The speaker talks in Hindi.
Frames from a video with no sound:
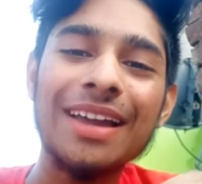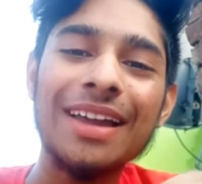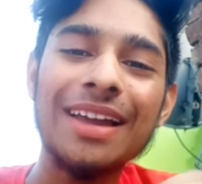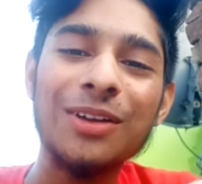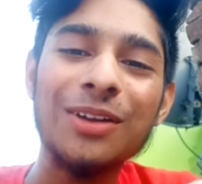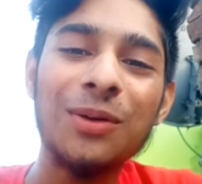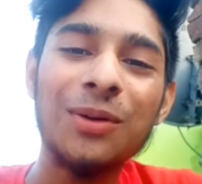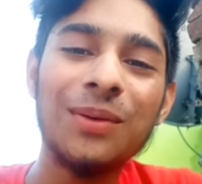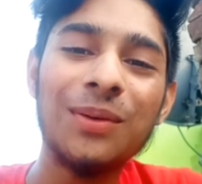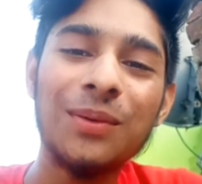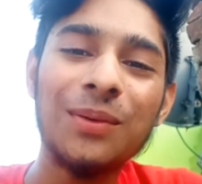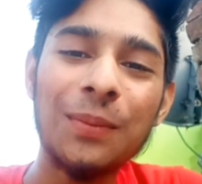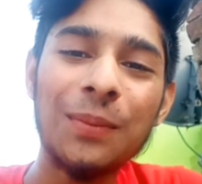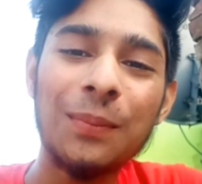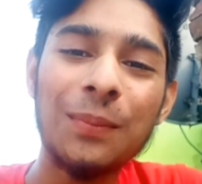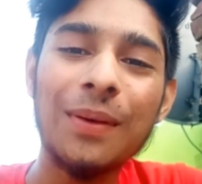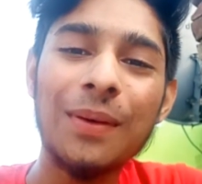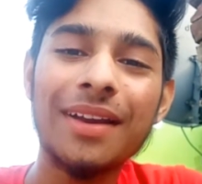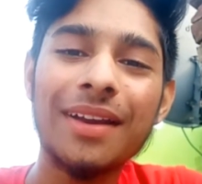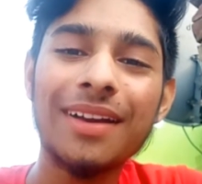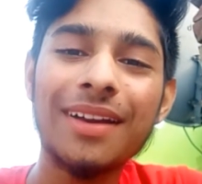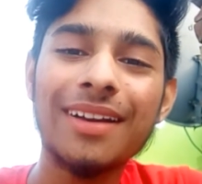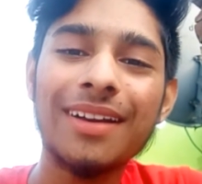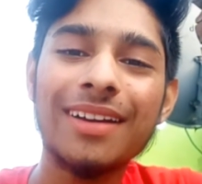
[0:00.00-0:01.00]
ये
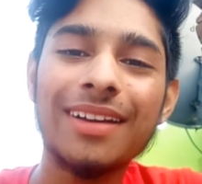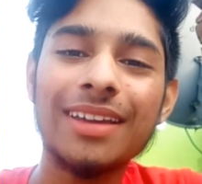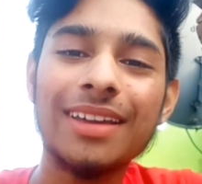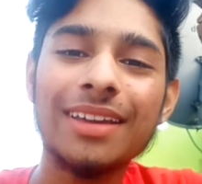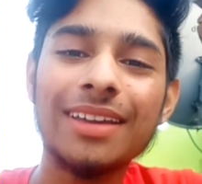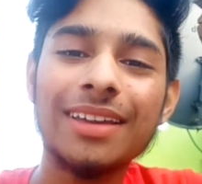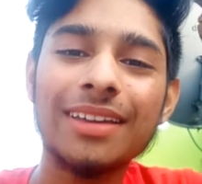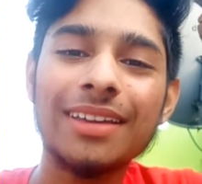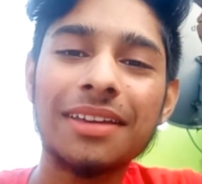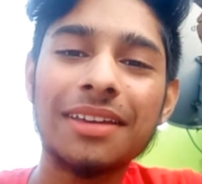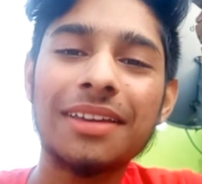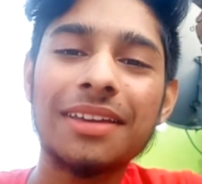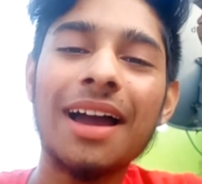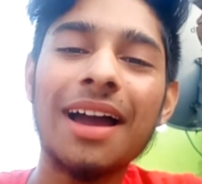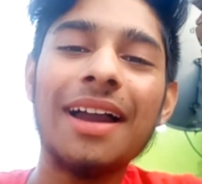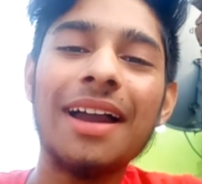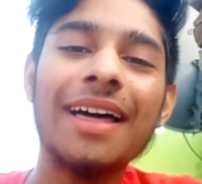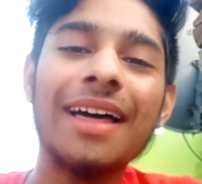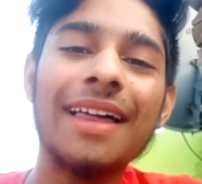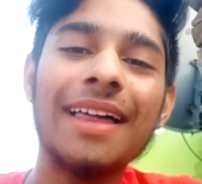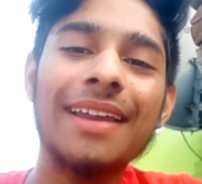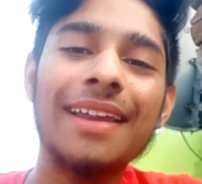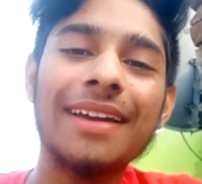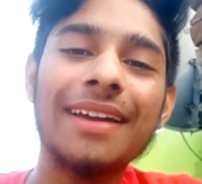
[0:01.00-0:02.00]
यूट्यूब पर
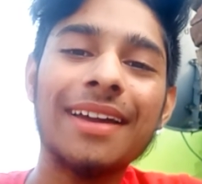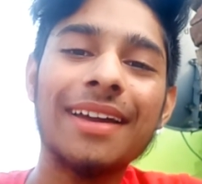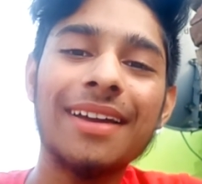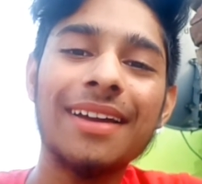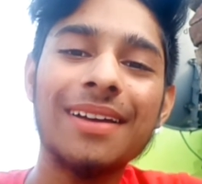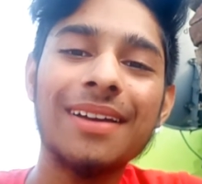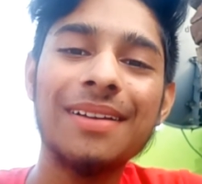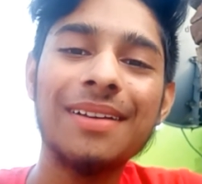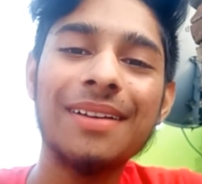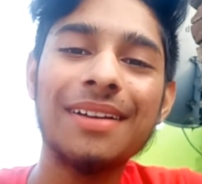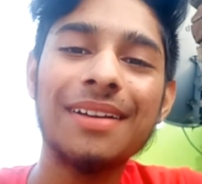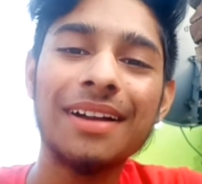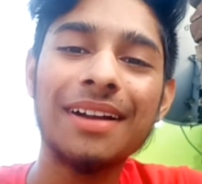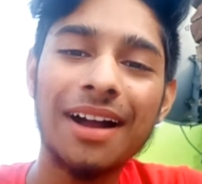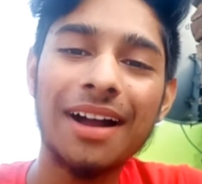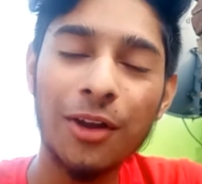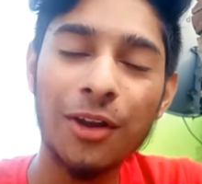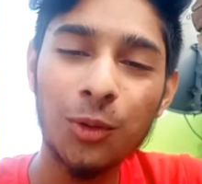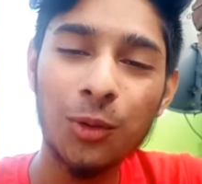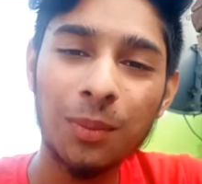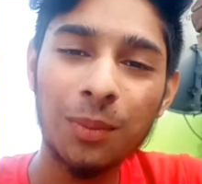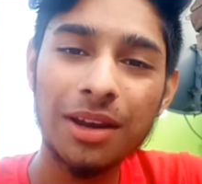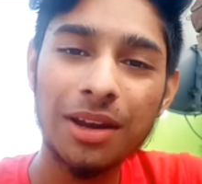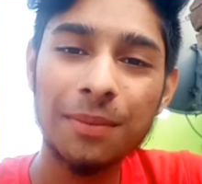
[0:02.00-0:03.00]
क्या डालेंगे
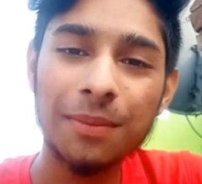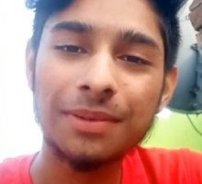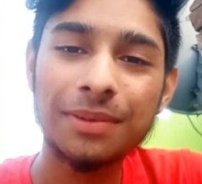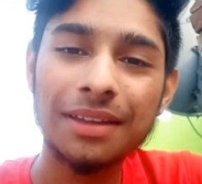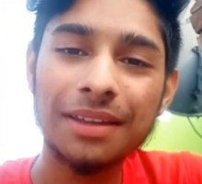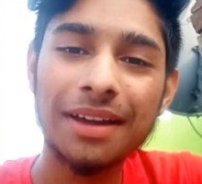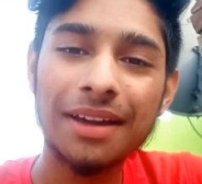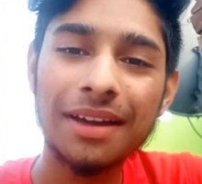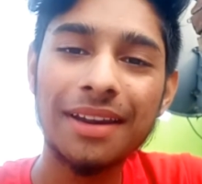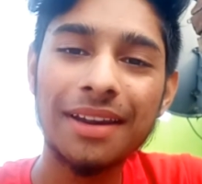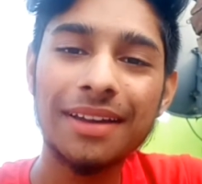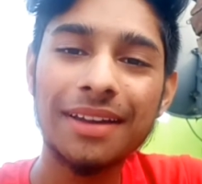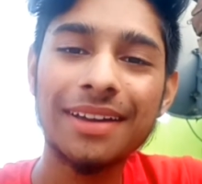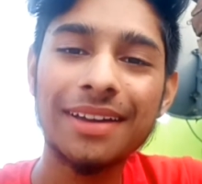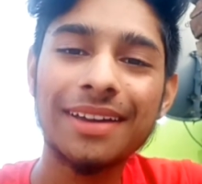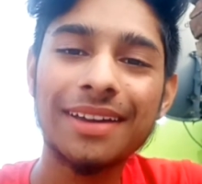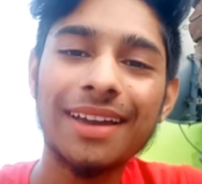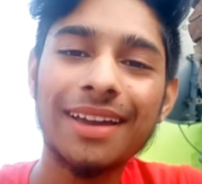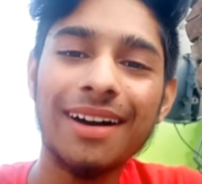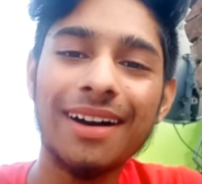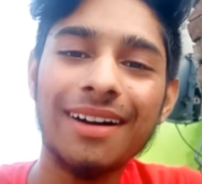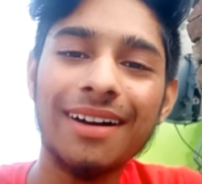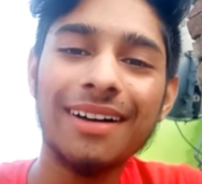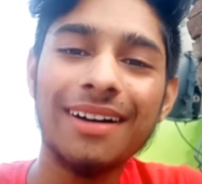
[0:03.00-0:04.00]
गानों पे लिपसिंग
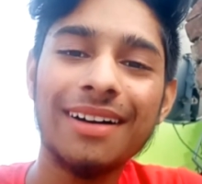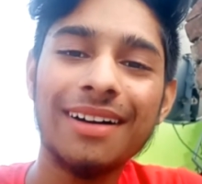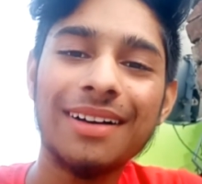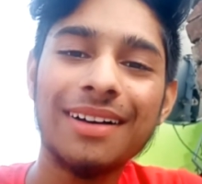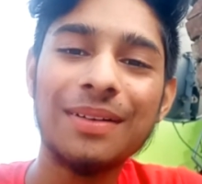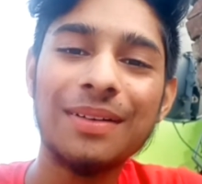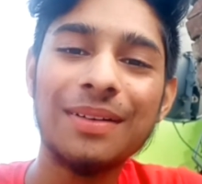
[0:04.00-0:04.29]
करेंगे क्या